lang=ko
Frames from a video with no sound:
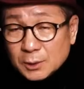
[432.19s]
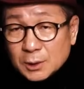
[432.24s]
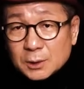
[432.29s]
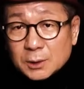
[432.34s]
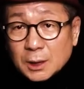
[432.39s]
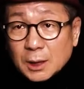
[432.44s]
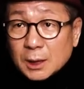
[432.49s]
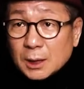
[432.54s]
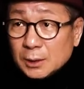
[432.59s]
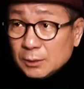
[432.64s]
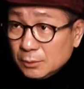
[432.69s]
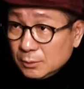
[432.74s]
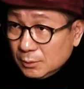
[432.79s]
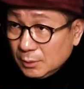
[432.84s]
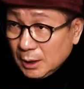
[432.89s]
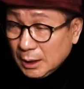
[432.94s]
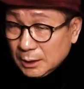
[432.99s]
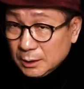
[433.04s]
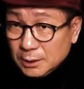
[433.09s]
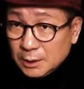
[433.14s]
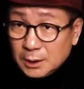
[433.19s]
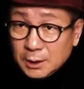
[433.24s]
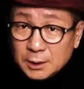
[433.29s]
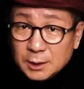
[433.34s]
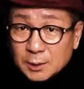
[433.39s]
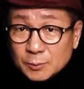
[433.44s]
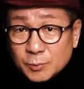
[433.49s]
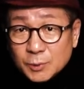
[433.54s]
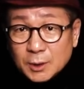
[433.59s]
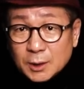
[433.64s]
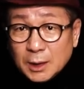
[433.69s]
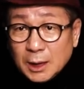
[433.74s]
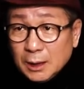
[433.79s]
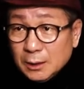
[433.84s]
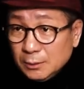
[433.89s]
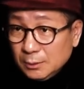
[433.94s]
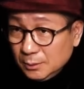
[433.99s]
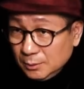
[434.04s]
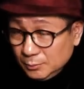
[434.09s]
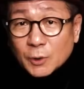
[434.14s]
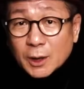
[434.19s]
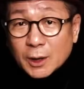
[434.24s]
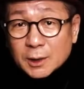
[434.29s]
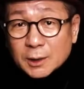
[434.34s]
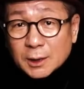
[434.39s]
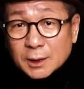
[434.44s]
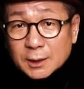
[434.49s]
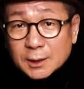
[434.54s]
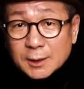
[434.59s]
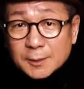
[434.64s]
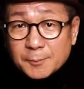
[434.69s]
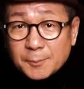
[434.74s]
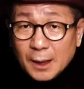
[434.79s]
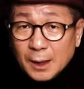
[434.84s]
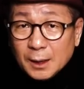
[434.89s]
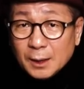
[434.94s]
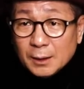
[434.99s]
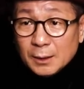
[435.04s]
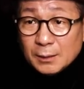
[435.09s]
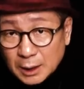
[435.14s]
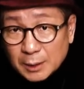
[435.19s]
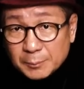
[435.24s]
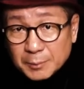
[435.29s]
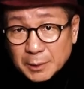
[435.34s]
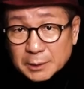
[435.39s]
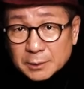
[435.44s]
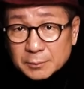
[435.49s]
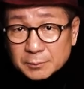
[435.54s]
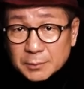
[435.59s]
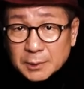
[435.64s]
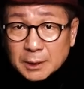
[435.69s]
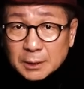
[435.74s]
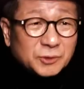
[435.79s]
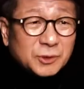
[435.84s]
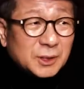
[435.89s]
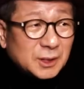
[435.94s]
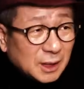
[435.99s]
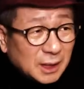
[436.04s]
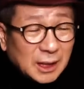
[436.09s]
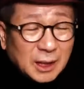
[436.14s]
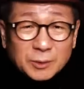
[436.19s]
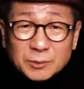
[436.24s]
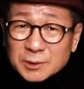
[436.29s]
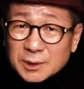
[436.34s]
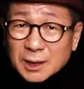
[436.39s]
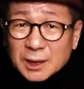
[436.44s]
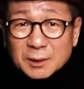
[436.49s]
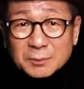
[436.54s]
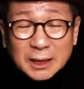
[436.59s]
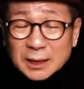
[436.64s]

그차 가지고 한인 회장 불러. 아유 무게 회장님 안 봤습니다. 취재 나온 사람,